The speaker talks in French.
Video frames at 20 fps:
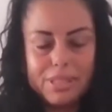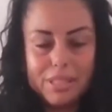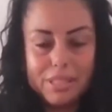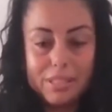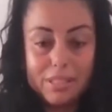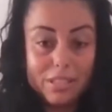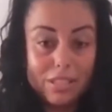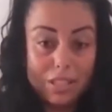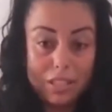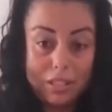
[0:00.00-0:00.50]

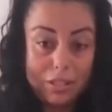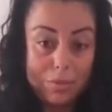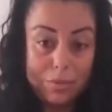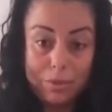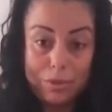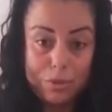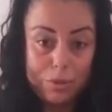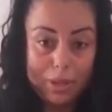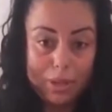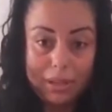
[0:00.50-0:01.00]
je, me
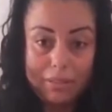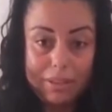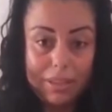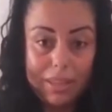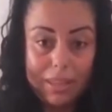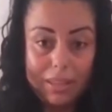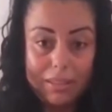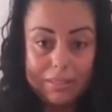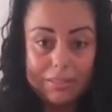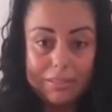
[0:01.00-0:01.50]
suis
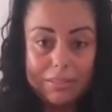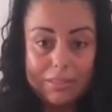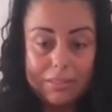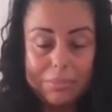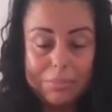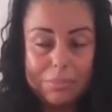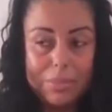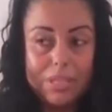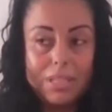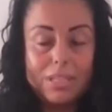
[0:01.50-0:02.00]
réveillée.
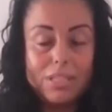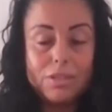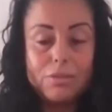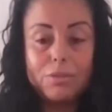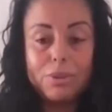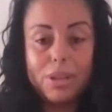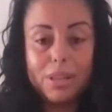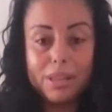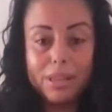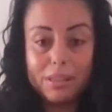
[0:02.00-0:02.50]
Mais j'ai
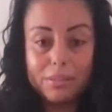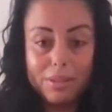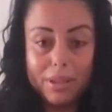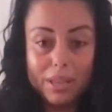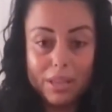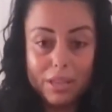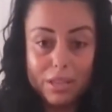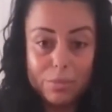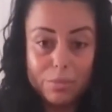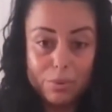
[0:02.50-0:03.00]
eu un
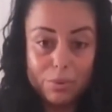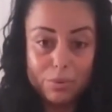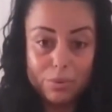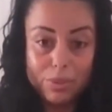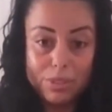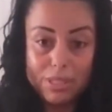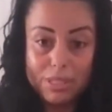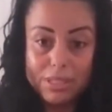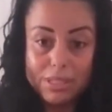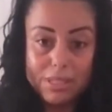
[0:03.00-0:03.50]
réveil, je peux vous
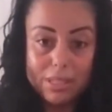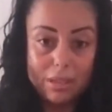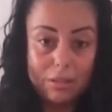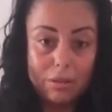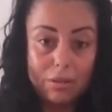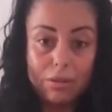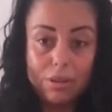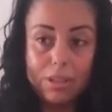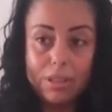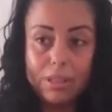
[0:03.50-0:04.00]
dire,
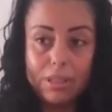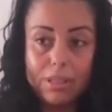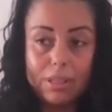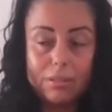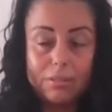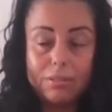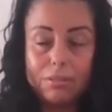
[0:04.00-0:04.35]
Seigneur, qui était...